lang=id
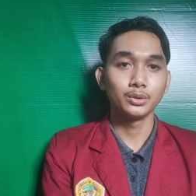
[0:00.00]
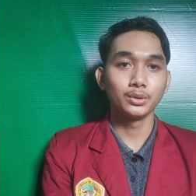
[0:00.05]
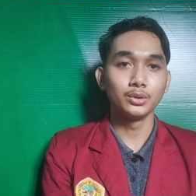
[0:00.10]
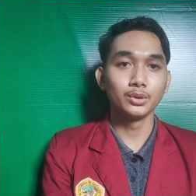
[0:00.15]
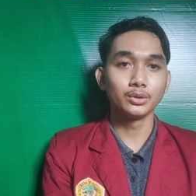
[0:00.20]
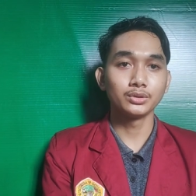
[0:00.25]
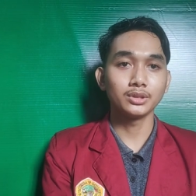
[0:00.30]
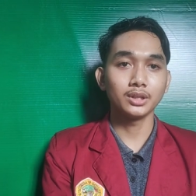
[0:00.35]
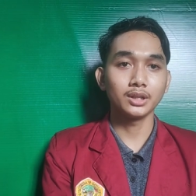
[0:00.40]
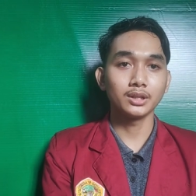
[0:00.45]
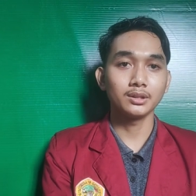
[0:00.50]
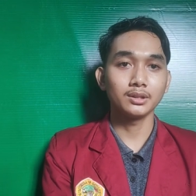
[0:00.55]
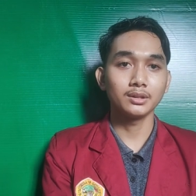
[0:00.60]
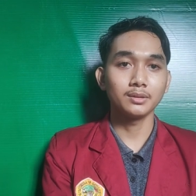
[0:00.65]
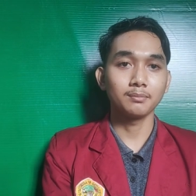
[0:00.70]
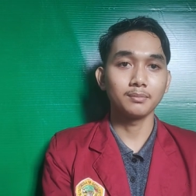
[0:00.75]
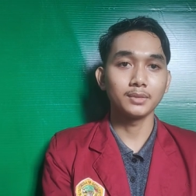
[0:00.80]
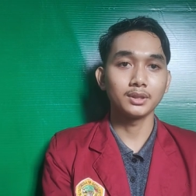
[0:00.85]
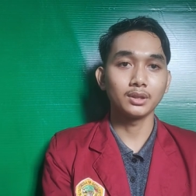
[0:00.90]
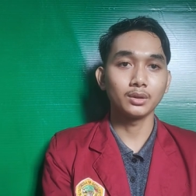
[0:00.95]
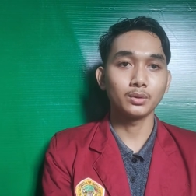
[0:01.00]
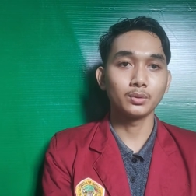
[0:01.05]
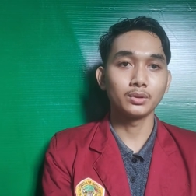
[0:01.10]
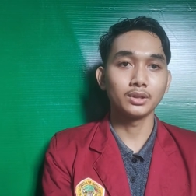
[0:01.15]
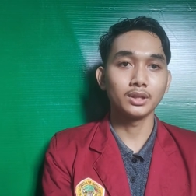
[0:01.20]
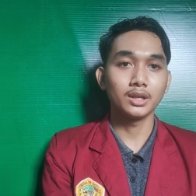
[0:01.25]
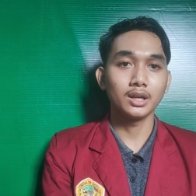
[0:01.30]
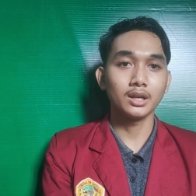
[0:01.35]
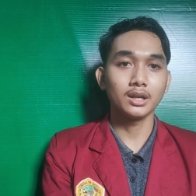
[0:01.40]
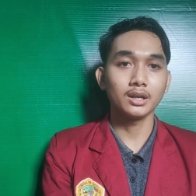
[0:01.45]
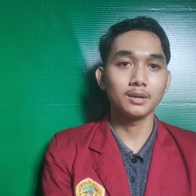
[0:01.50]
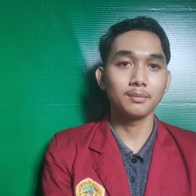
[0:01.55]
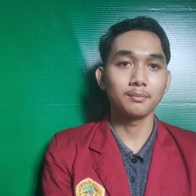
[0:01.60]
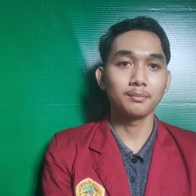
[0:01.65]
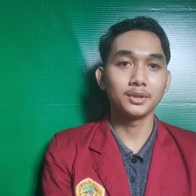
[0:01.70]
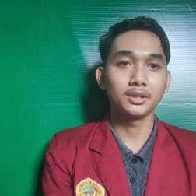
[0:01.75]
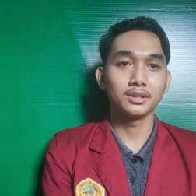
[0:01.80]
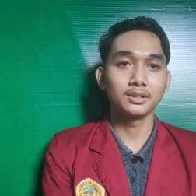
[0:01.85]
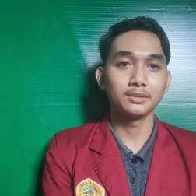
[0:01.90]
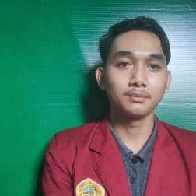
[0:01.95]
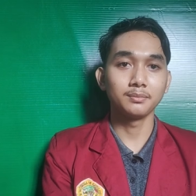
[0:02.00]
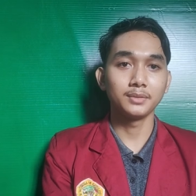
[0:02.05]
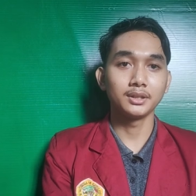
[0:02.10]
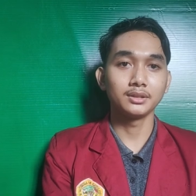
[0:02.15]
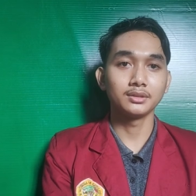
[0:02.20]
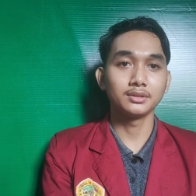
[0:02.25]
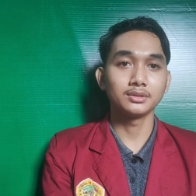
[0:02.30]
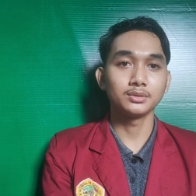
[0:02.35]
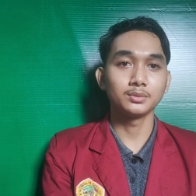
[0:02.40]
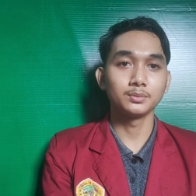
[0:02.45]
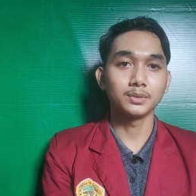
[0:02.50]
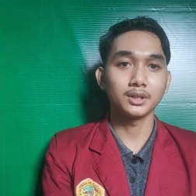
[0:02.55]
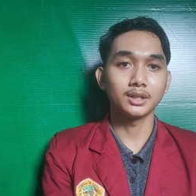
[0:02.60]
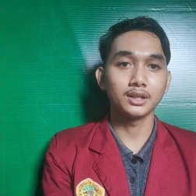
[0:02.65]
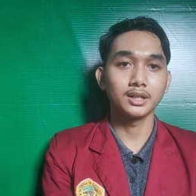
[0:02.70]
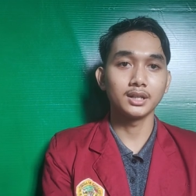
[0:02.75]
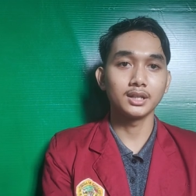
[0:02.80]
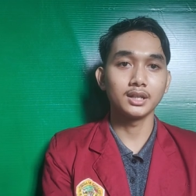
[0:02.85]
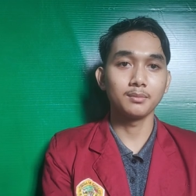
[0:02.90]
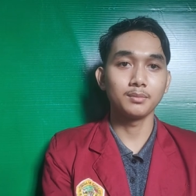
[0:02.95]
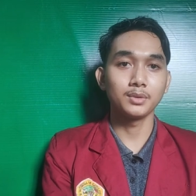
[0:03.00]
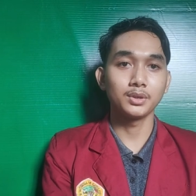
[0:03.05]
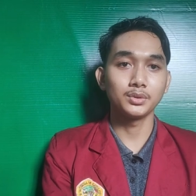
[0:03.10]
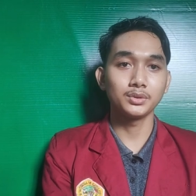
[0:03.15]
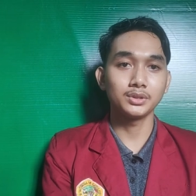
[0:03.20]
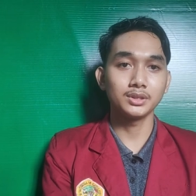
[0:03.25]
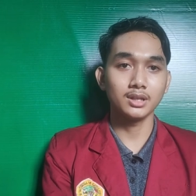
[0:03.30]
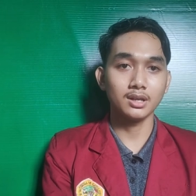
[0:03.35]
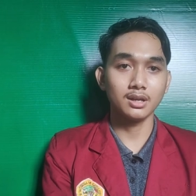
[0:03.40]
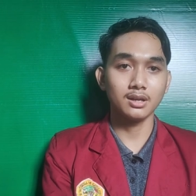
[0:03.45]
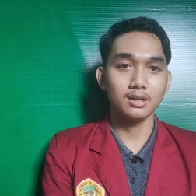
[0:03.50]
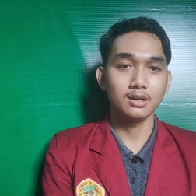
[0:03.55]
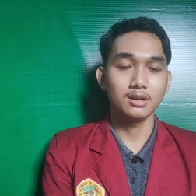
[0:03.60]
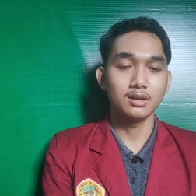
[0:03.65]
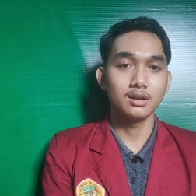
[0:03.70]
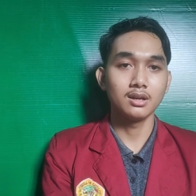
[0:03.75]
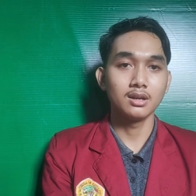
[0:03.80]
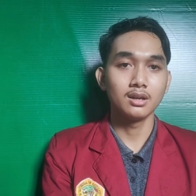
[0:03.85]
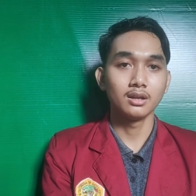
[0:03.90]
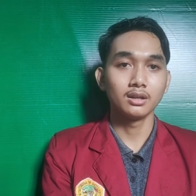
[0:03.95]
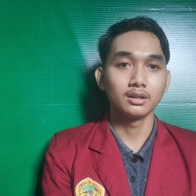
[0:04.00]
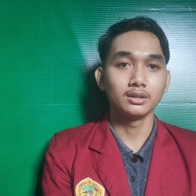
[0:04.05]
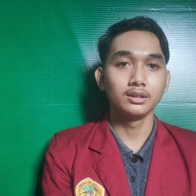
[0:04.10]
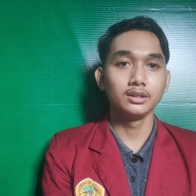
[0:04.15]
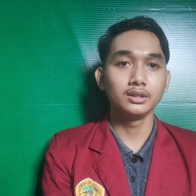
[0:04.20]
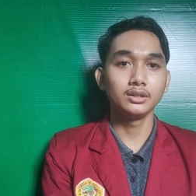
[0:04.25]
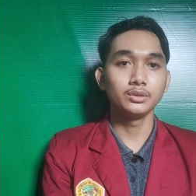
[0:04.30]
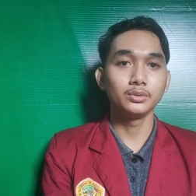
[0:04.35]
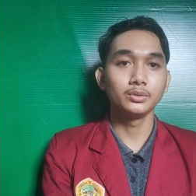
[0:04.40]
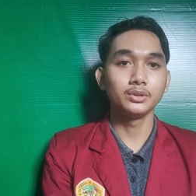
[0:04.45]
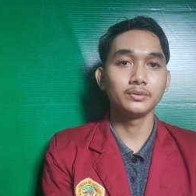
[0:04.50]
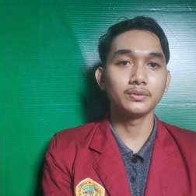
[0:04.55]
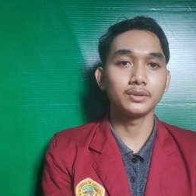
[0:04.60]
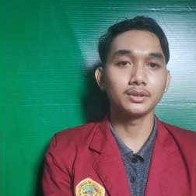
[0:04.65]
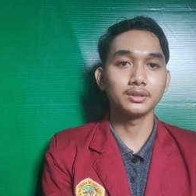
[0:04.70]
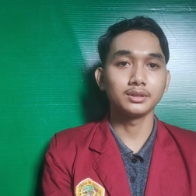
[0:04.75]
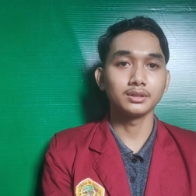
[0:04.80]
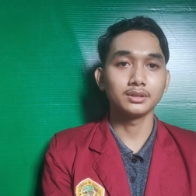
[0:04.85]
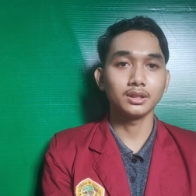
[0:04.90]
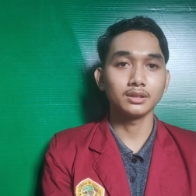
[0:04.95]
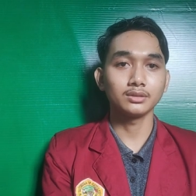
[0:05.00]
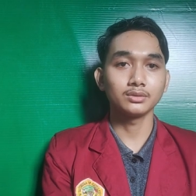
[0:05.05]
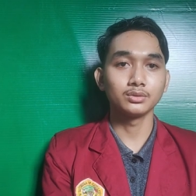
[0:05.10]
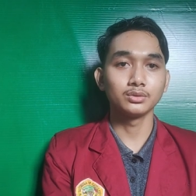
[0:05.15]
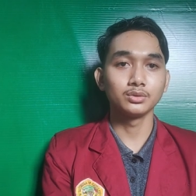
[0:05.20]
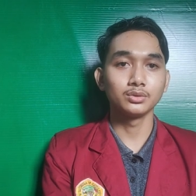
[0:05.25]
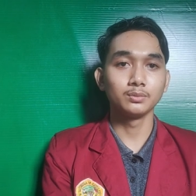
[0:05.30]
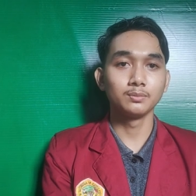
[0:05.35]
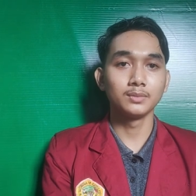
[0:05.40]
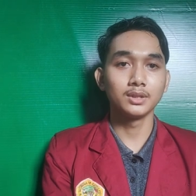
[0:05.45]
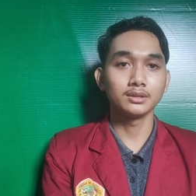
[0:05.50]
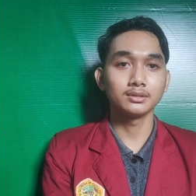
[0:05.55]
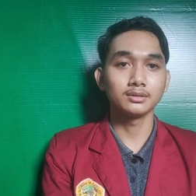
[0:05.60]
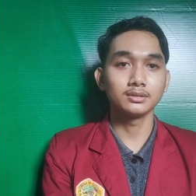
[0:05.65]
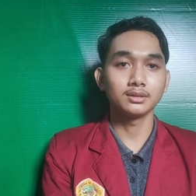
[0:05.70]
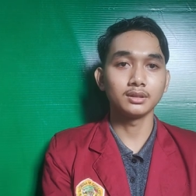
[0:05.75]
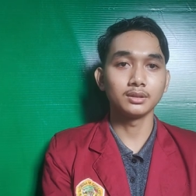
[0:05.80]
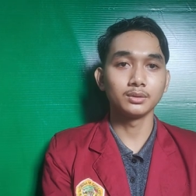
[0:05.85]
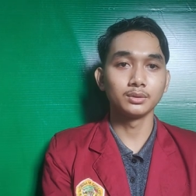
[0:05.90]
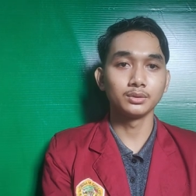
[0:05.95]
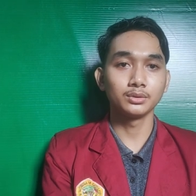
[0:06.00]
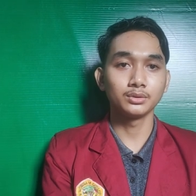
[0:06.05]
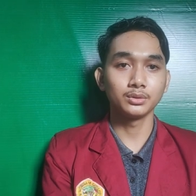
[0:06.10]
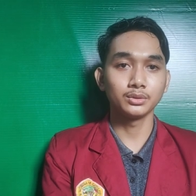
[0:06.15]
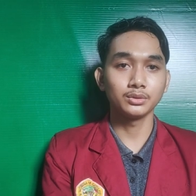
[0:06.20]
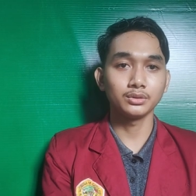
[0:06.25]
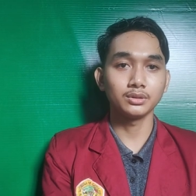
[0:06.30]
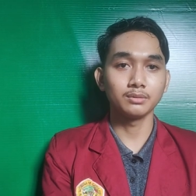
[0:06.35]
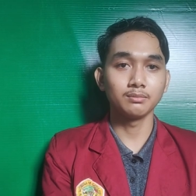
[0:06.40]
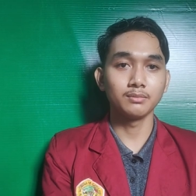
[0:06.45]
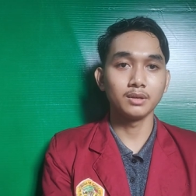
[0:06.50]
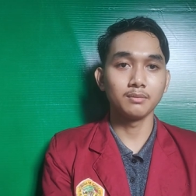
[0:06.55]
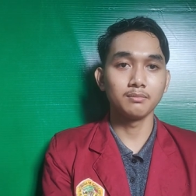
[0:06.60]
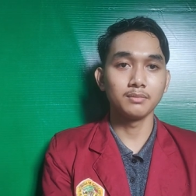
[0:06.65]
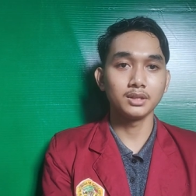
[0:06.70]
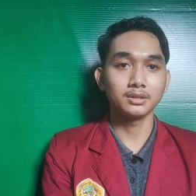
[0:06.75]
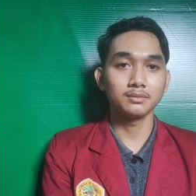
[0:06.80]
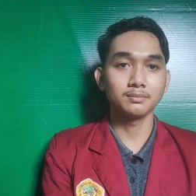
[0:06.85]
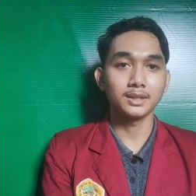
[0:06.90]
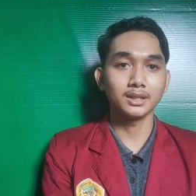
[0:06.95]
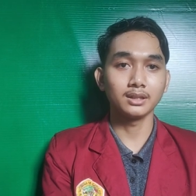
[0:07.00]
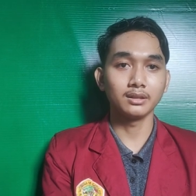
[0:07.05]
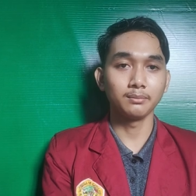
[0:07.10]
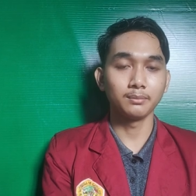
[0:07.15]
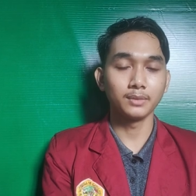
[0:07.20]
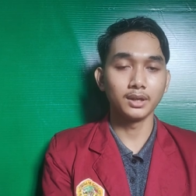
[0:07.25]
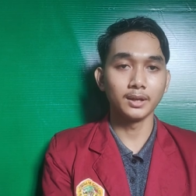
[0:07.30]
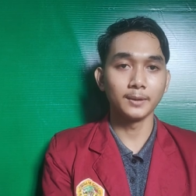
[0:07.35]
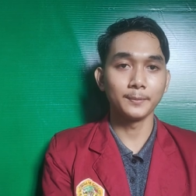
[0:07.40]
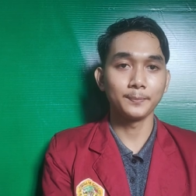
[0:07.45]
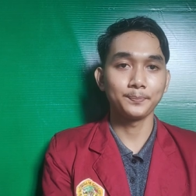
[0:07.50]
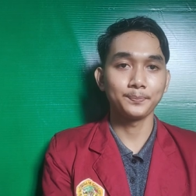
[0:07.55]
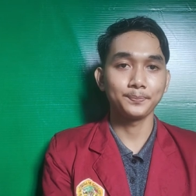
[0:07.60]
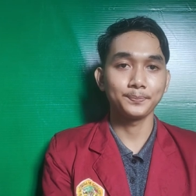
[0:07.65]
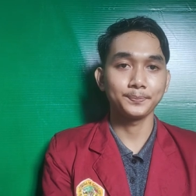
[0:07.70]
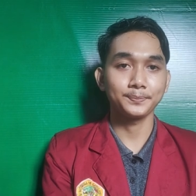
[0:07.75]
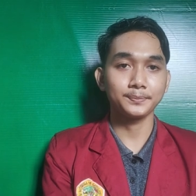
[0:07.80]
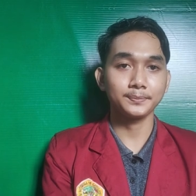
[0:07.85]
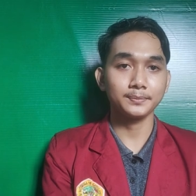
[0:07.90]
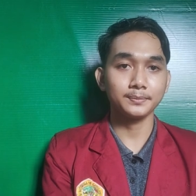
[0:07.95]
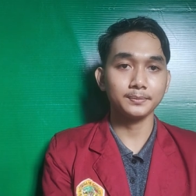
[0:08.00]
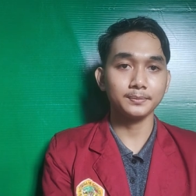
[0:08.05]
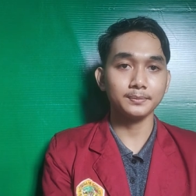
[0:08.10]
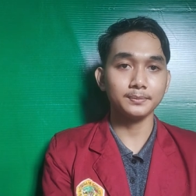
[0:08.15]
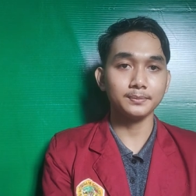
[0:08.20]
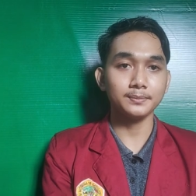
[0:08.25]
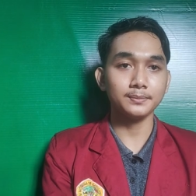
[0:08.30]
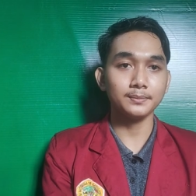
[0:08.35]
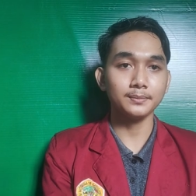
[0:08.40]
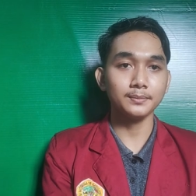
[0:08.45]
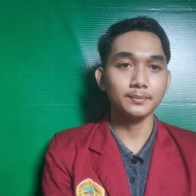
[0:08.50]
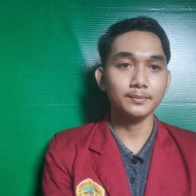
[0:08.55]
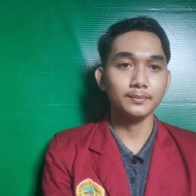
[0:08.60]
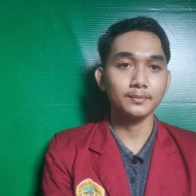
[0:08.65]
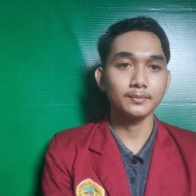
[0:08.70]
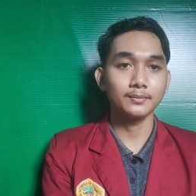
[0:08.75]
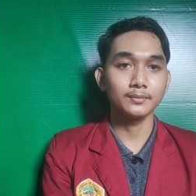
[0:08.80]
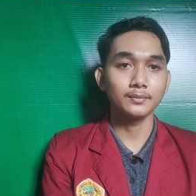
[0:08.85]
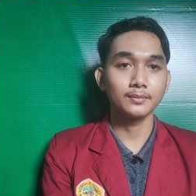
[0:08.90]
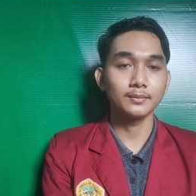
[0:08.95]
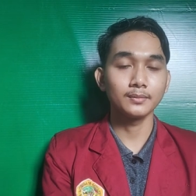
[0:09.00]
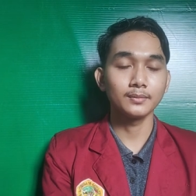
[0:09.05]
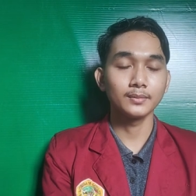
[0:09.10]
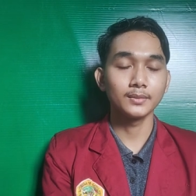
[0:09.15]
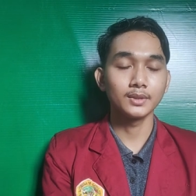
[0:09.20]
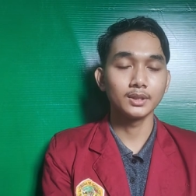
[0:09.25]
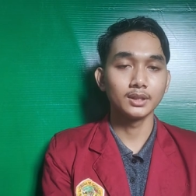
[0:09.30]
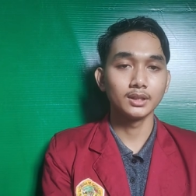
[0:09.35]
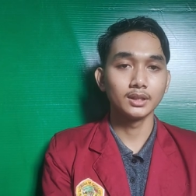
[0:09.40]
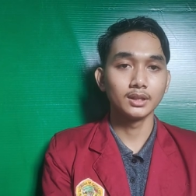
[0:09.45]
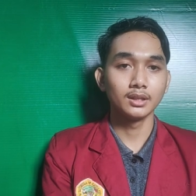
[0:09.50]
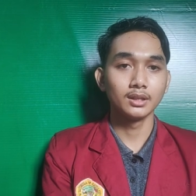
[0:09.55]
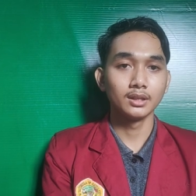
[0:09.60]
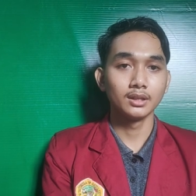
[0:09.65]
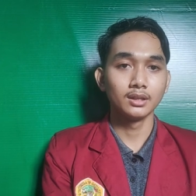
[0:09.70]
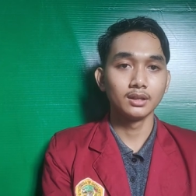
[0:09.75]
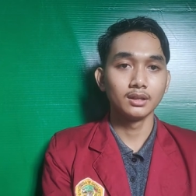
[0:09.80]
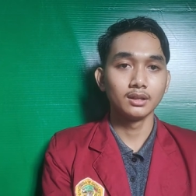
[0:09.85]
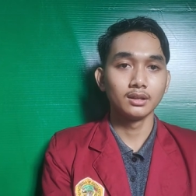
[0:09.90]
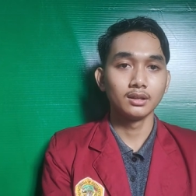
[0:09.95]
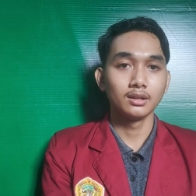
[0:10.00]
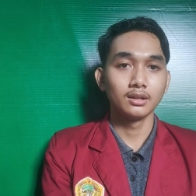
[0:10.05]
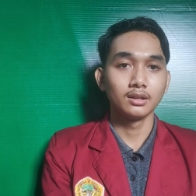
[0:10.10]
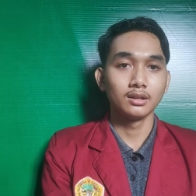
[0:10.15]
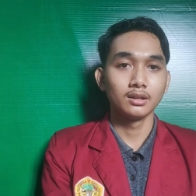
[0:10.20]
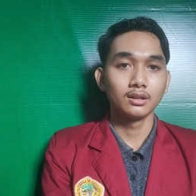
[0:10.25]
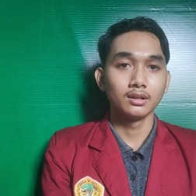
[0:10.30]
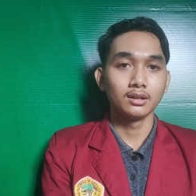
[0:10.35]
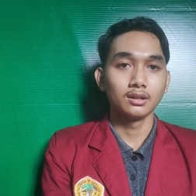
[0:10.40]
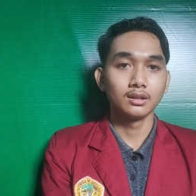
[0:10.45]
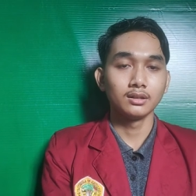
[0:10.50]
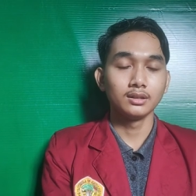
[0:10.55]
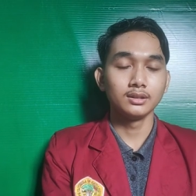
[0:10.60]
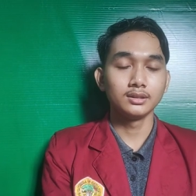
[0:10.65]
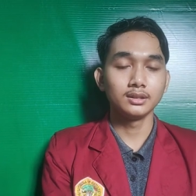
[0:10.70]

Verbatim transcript: dosen mata kuliah Manajemen Sumber Daya Manusia di Universitas 17 Agustus 1945.